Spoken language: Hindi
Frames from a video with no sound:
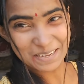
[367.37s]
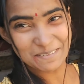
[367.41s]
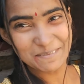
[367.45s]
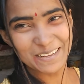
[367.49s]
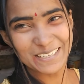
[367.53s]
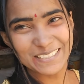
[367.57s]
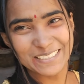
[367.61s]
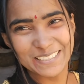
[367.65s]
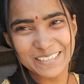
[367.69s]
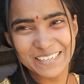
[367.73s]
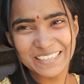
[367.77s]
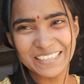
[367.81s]
तो
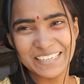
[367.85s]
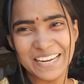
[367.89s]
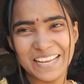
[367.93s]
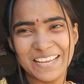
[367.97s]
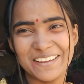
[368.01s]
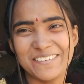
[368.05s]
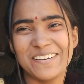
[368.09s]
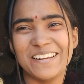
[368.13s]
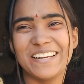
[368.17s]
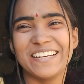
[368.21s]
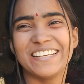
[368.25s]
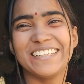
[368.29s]
मैं झूठ
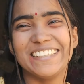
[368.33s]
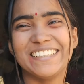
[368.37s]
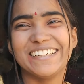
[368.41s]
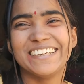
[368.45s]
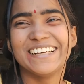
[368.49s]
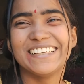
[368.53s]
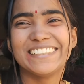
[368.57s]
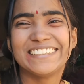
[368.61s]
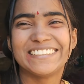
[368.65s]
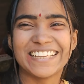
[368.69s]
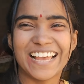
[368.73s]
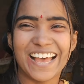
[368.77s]
नहीं बोल रही
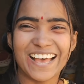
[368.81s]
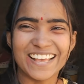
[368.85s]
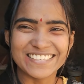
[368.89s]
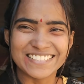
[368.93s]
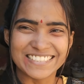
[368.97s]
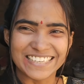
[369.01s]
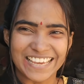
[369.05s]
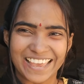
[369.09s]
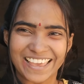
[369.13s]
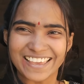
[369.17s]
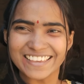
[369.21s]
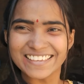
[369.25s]
हूँ
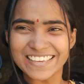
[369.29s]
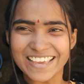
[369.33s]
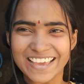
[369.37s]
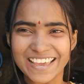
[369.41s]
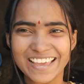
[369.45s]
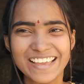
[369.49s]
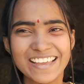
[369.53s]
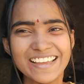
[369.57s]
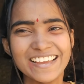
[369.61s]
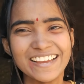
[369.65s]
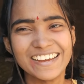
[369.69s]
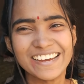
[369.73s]
सच है ये
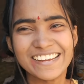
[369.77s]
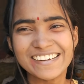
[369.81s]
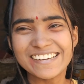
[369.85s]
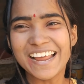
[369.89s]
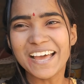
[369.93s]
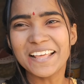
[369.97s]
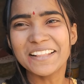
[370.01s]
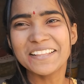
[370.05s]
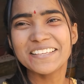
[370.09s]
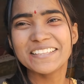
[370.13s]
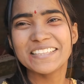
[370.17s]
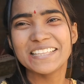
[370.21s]

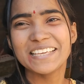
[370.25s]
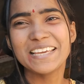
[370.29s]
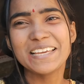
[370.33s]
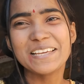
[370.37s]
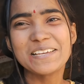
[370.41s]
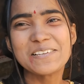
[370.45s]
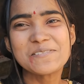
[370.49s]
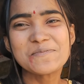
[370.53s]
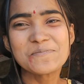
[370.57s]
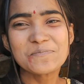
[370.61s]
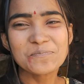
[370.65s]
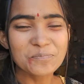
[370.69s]
ना दीदी
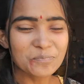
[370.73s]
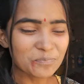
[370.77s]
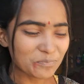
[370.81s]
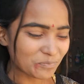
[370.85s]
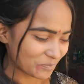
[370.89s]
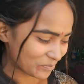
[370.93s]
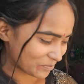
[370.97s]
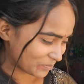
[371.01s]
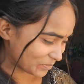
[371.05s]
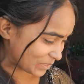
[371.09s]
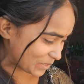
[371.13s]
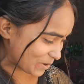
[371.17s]

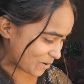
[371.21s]
हाँ।